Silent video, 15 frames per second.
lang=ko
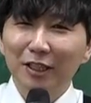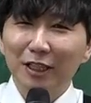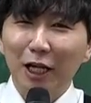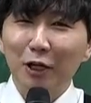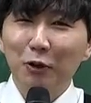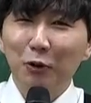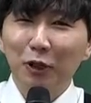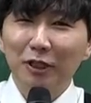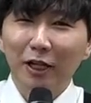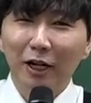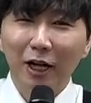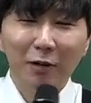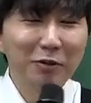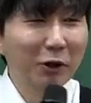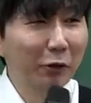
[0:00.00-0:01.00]
자유롭게
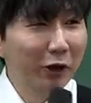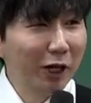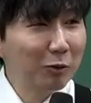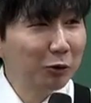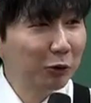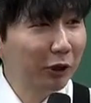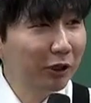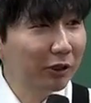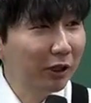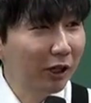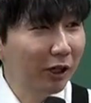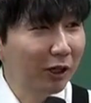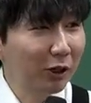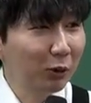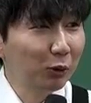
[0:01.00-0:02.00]
잘 합의하고 해결하면
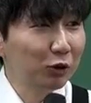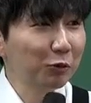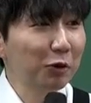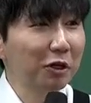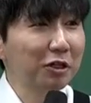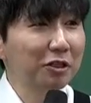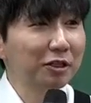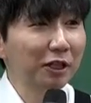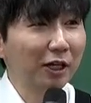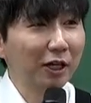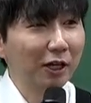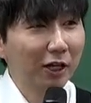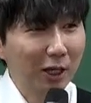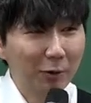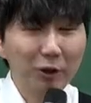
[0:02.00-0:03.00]
좋겠는데 요즘에는 이제
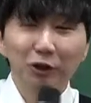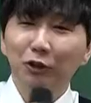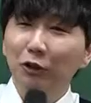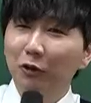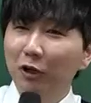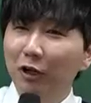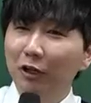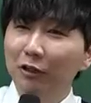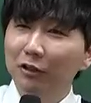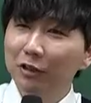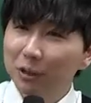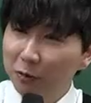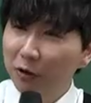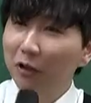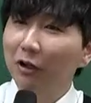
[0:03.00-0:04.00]
개별적인 관계든
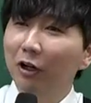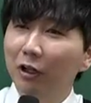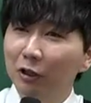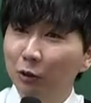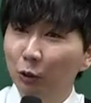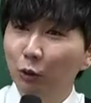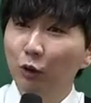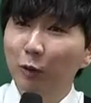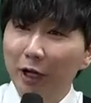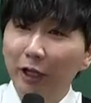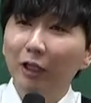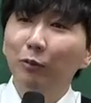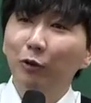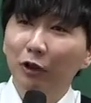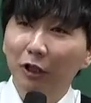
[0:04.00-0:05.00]
집단 관계든 소송을 많이
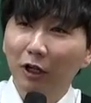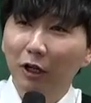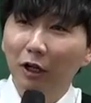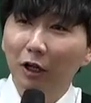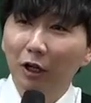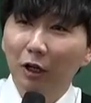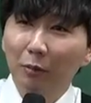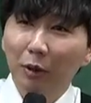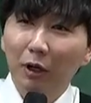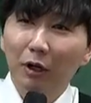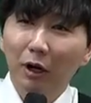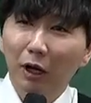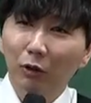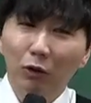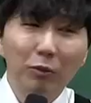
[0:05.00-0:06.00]
하다 보니까
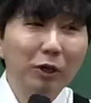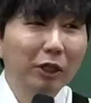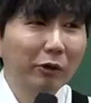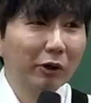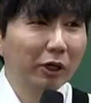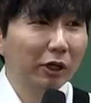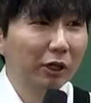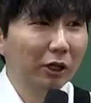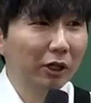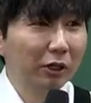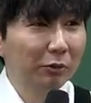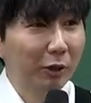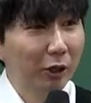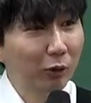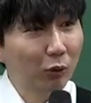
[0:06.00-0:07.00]
판례가 너무 많이 나와.
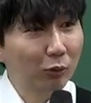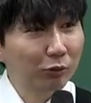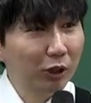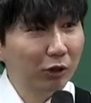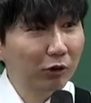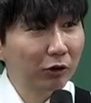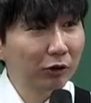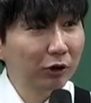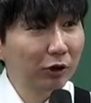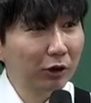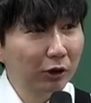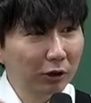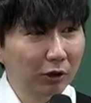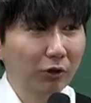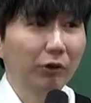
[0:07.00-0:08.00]
그러니까는 매년 공부할 건
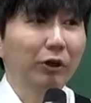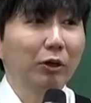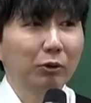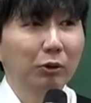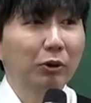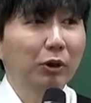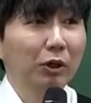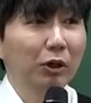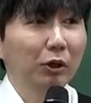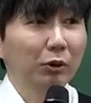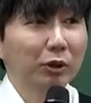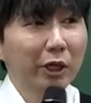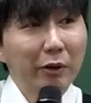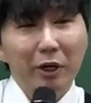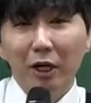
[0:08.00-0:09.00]
늘어나고 또
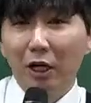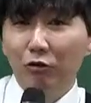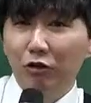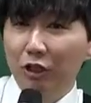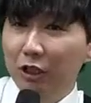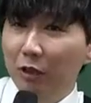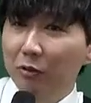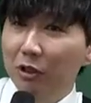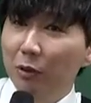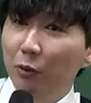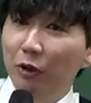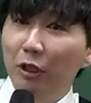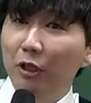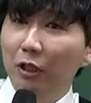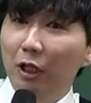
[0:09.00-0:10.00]
사회가 우리를 책임지지
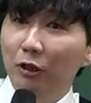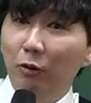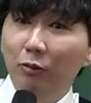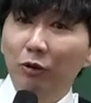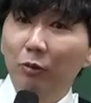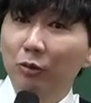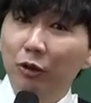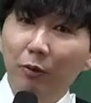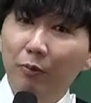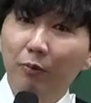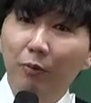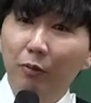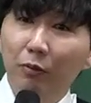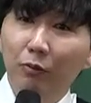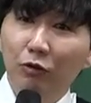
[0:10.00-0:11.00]
못하니까 점점점
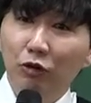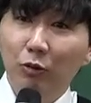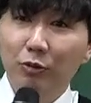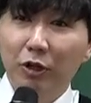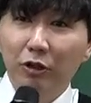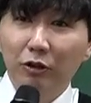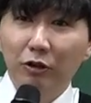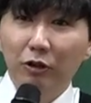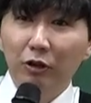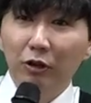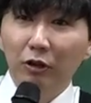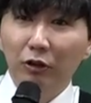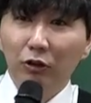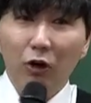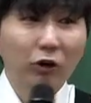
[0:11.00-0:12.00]
수험생은
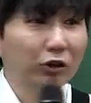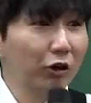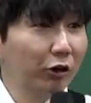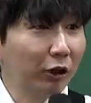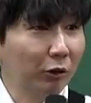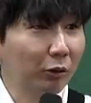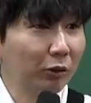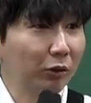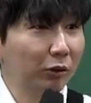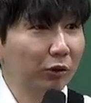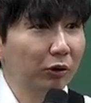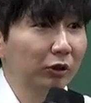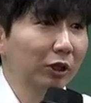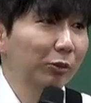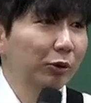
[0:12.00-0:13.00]
더 늘어나고
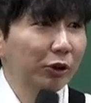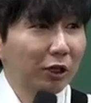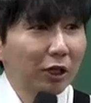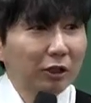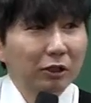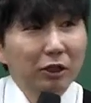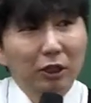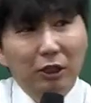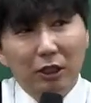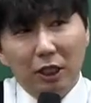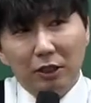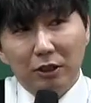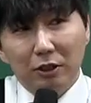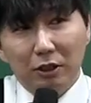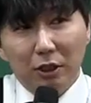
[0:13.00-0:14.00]
그러다 보니까는
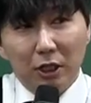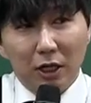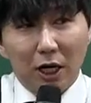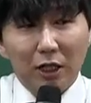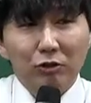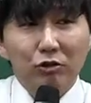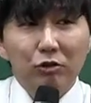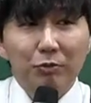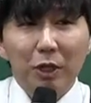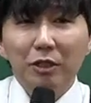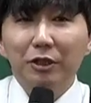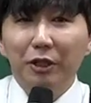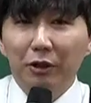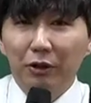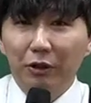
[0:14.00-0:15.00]
사실 갈수록
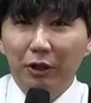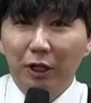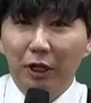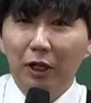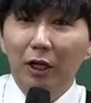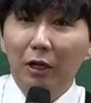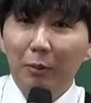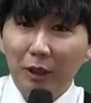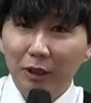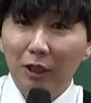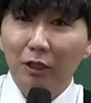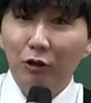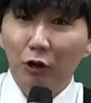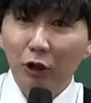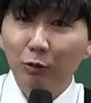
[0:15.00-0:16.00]
빡세요. 그러니까
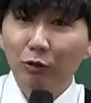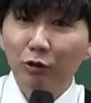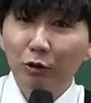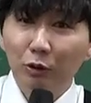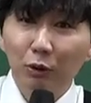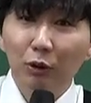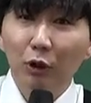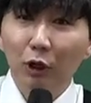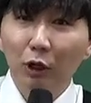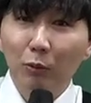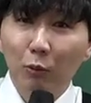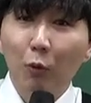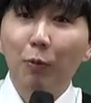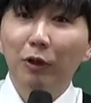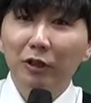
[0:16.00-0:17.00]
마찬가지로 여러분들도
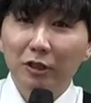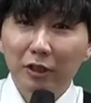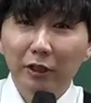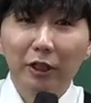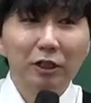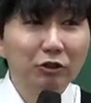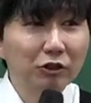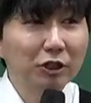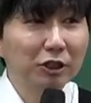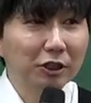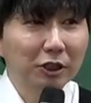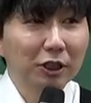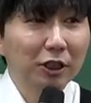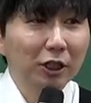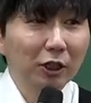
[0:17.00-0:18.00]
복받은 세대일 수
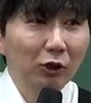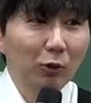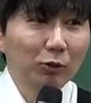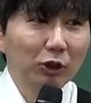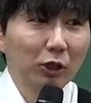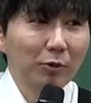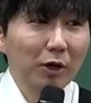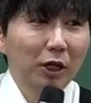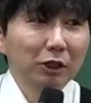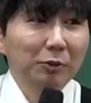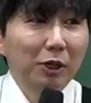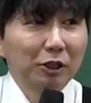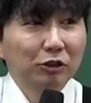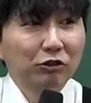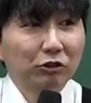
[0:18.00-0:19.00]
있으니 너무 절망하지
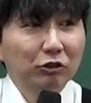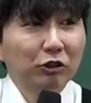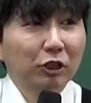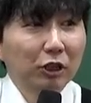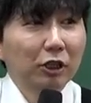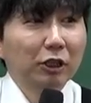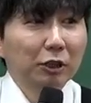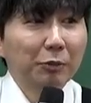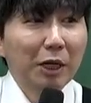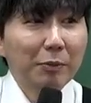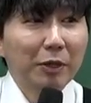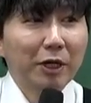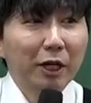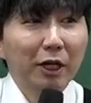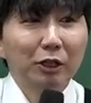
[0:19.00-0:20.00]
마시고 지금
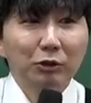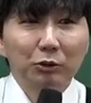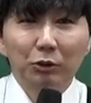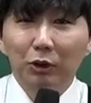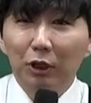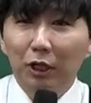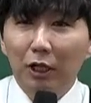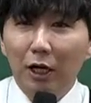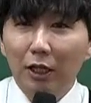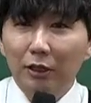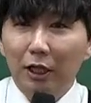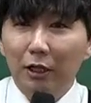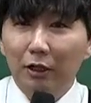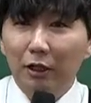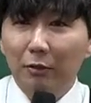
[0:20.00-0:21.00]
빨리빨리 해가지고
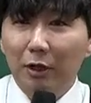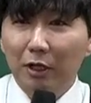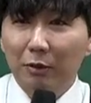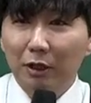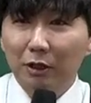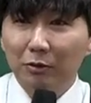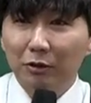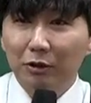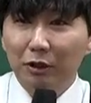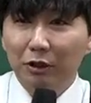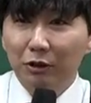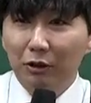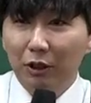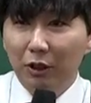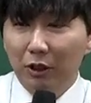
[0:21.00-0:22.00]
하자 이렇게 많이 말씀을
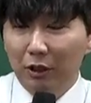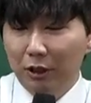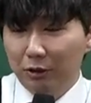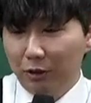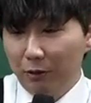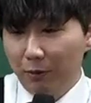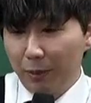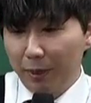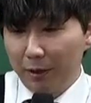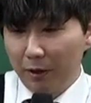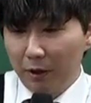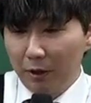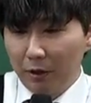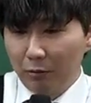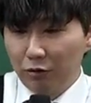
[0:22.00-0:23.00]
드리죠. 그래서
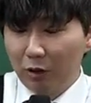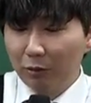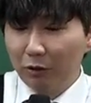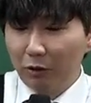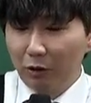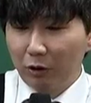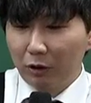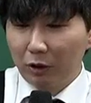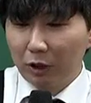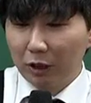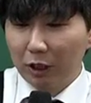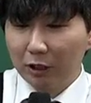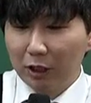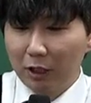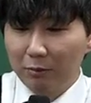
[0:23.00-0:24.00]
불합격
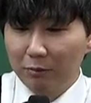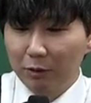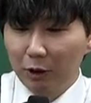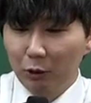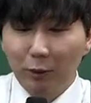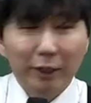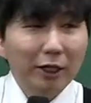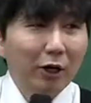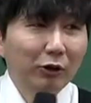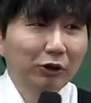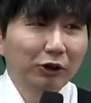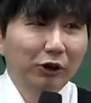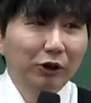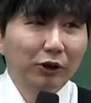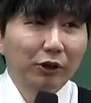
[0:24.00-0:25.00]
상담을 또 많이
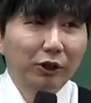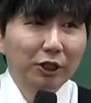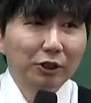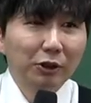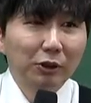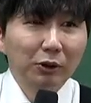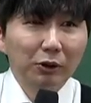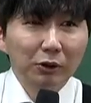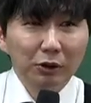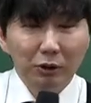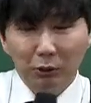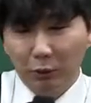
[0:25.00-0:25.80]
하거든요. 그래서 이제